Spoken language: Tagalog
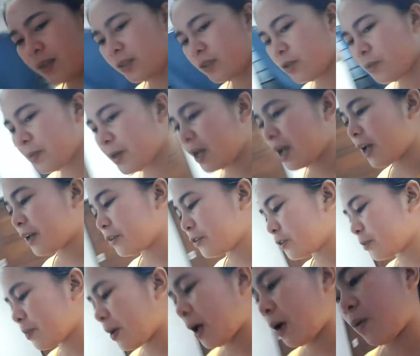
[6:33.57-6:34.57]
So,
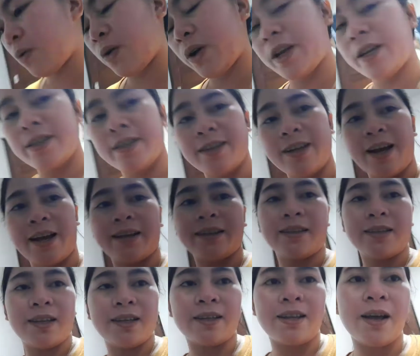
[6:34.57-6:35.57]
mag-ayos pa ako ngayon,
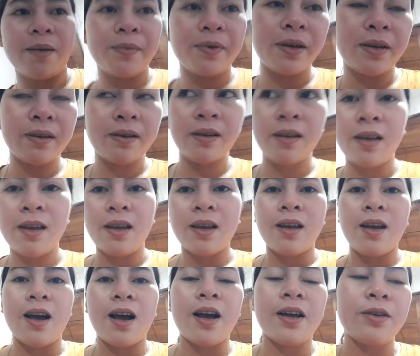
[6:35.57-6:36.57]
guys. Ang daming
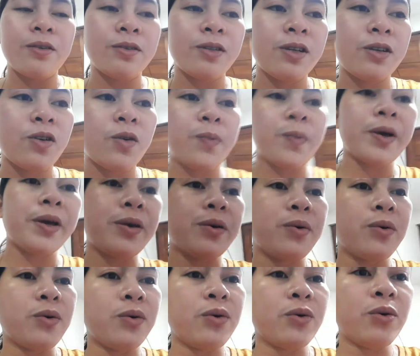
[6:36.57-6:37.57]
ayusin ko pa
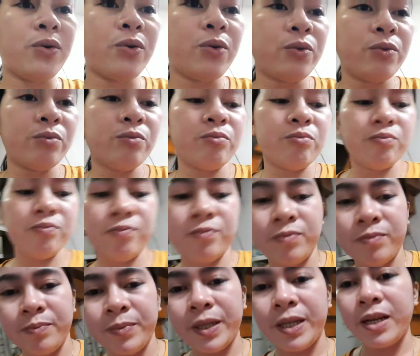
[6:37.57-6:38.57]
yung
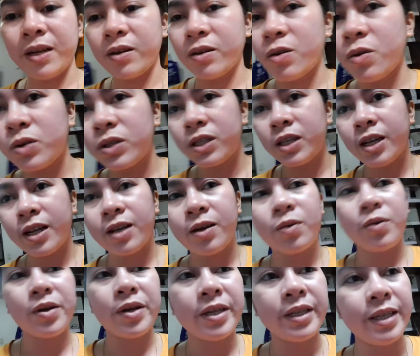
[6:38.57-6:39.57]
pinang grocery
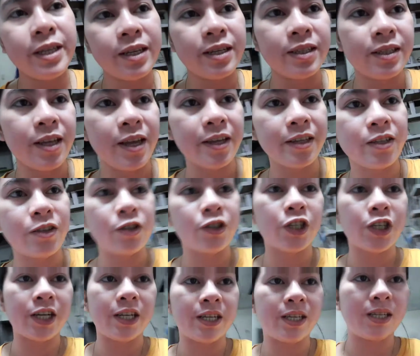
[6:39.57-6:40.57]
ko. I-design ko
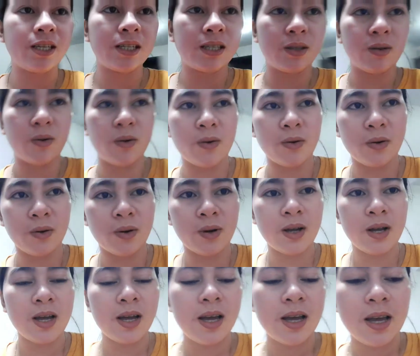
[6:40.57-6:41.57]
siya dito.
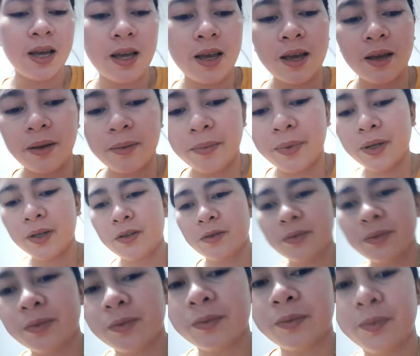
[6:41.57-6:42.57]

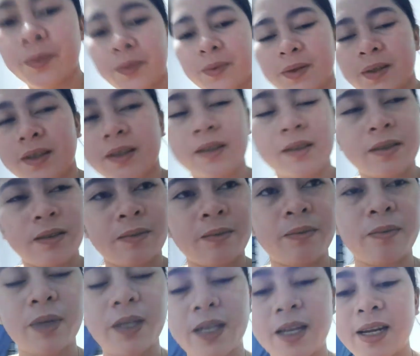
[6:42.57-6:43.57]
Pinag
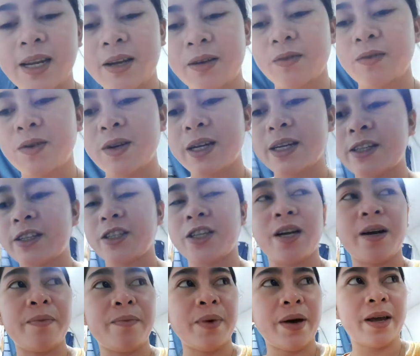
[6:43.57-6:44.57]
binalag ko lang
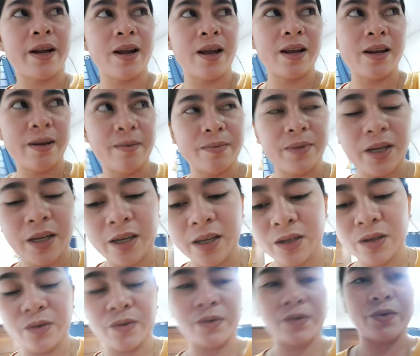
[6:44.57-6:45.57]
siya para alam
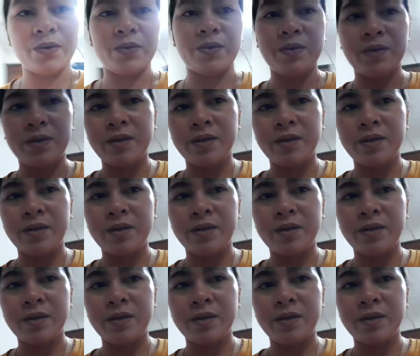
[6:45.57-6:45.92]
ninyo.